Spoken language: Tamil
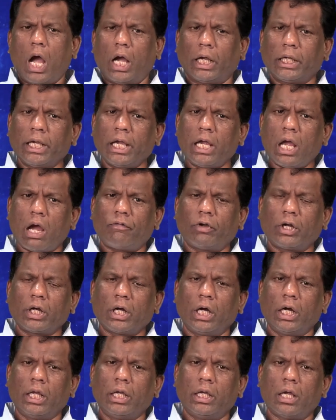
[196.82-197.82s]
அங்கே
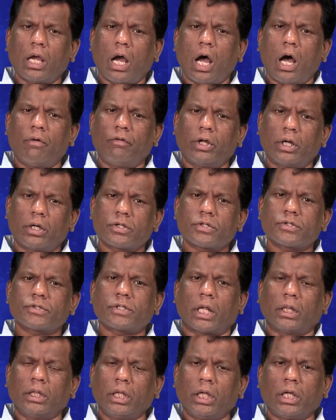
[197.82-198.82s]
அவர்களை அவர்
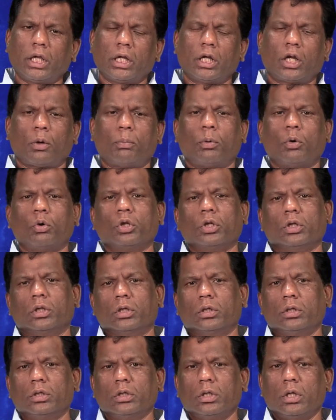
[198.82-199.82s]
சந்திக்கின்ற போது
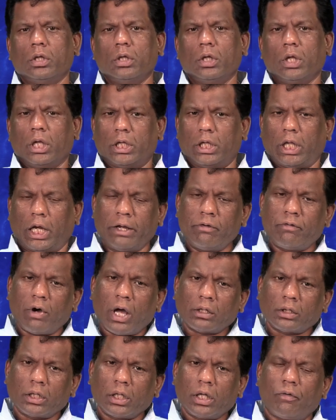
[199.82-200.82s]

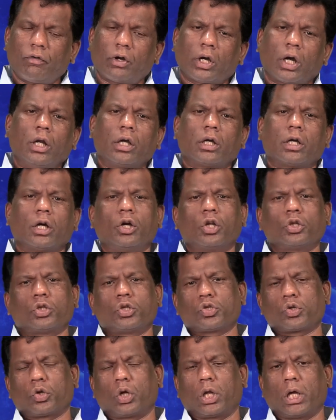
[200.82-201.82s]
இறைவார்த்தை அவர்களுக்கு
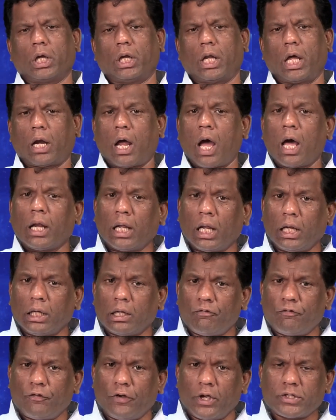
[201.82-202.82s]
எடுத்து சொல்லுகின்றார் ஆனால்
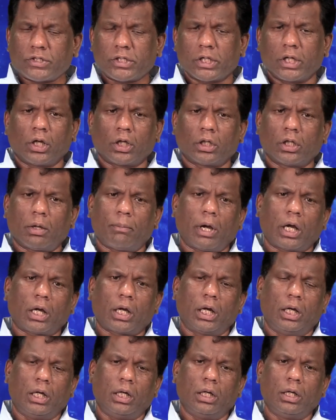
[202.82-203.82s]
எஃப்எஸில் இருந்த
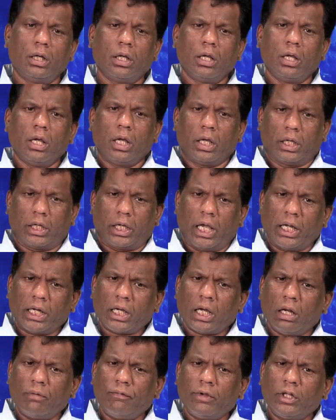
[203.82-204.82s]
மக்கள்
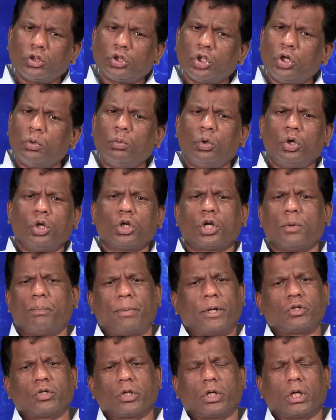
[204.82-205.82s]
ஏற்கனவே திருமுழுக்கு
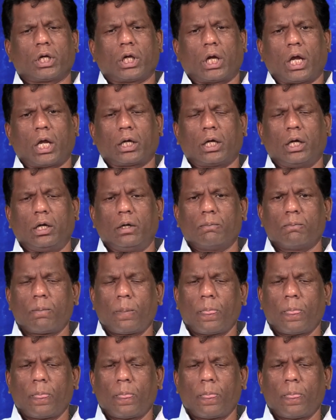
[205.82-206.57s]
பெற்றிருக்கிறார்கள்